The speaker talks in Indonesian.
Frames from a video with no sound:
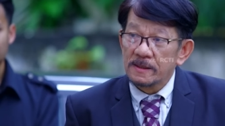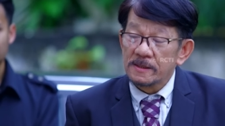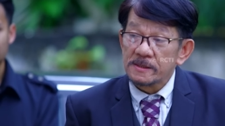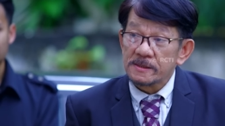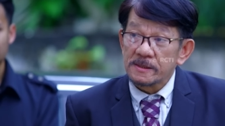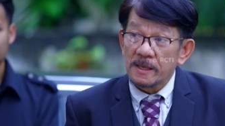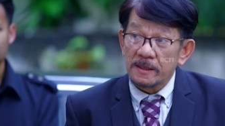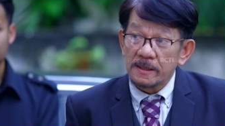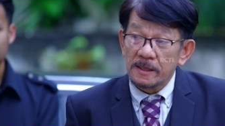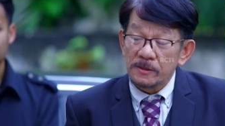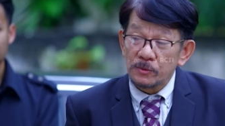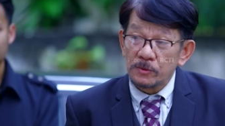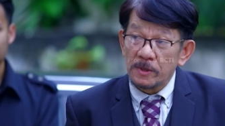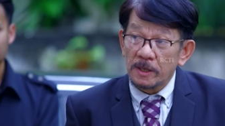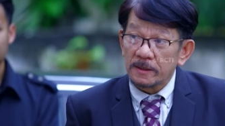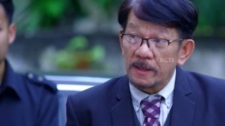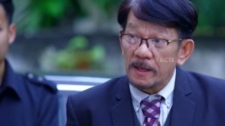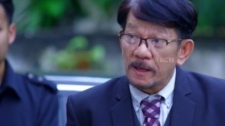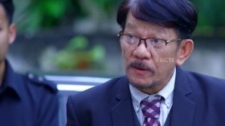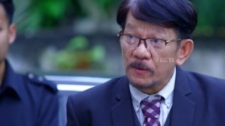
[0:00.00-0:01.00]
saya
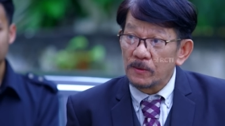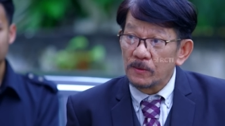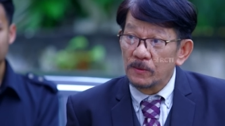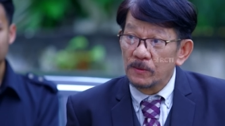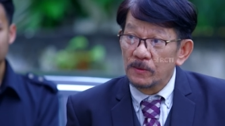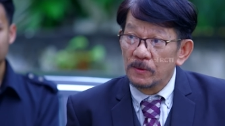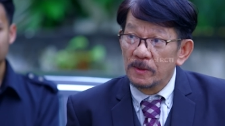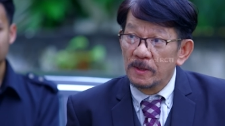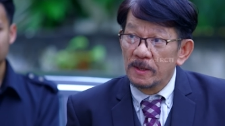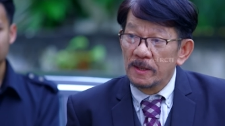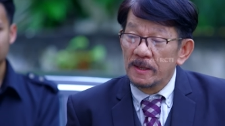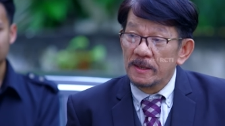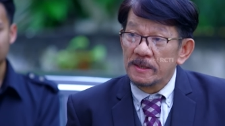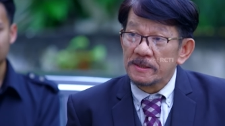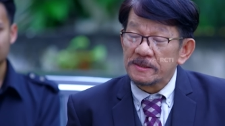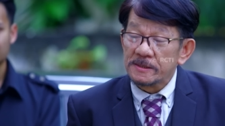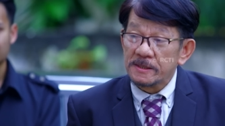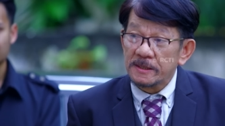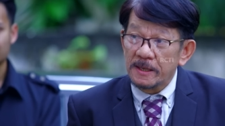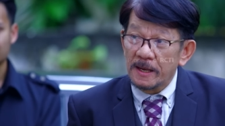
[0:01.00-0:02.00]
sudah tahu
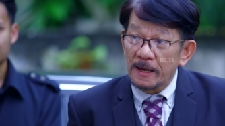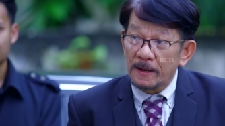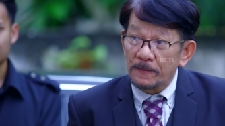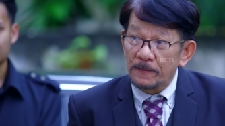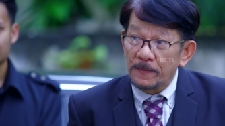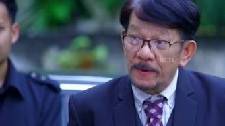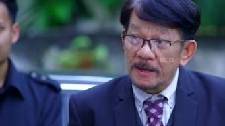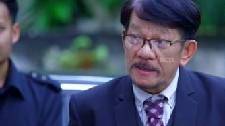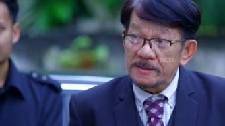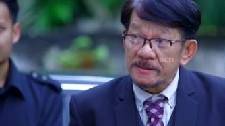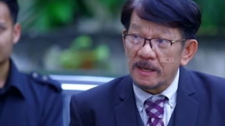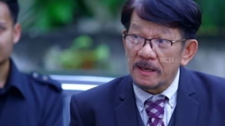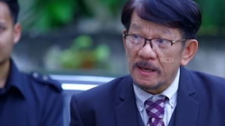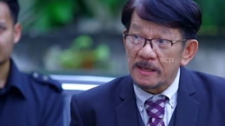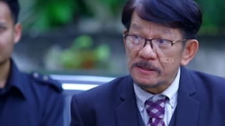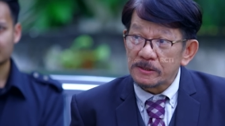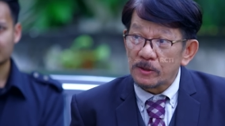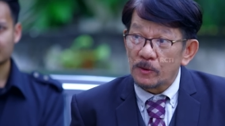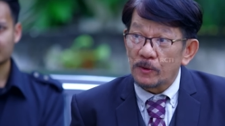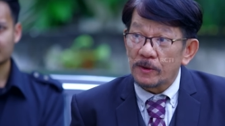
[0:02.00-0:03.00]
siapa
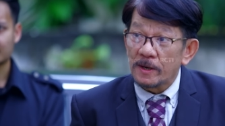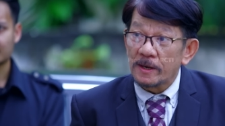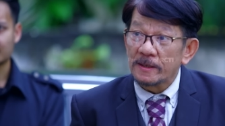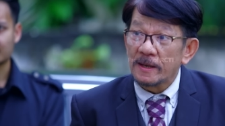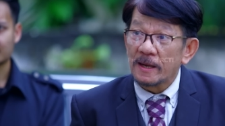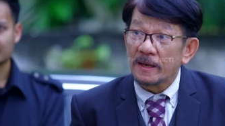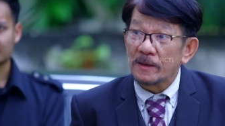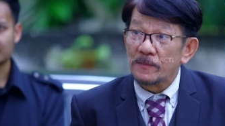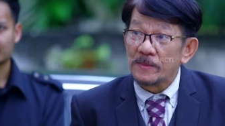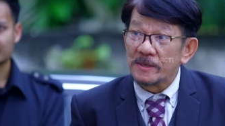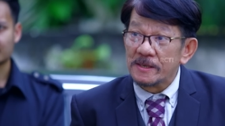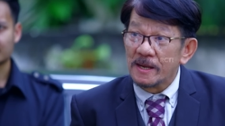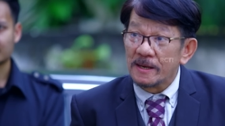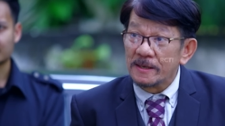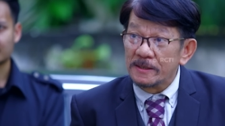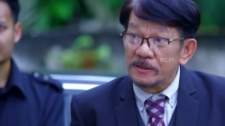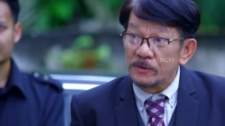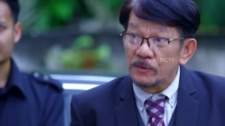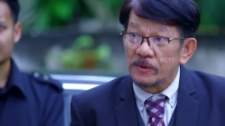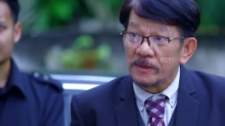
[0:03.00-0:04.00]
salah seorang yang akan
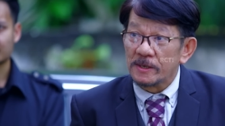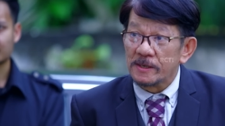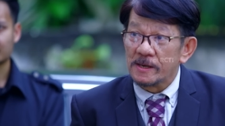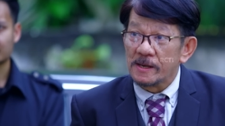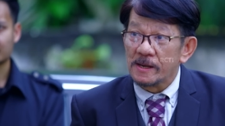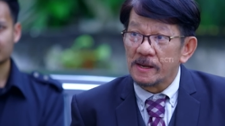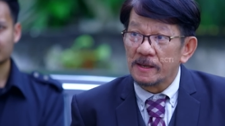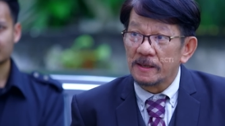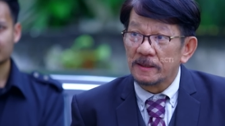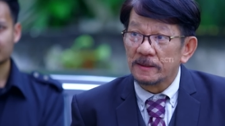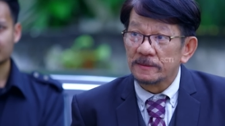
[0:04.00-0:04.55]
menjadi jurinya.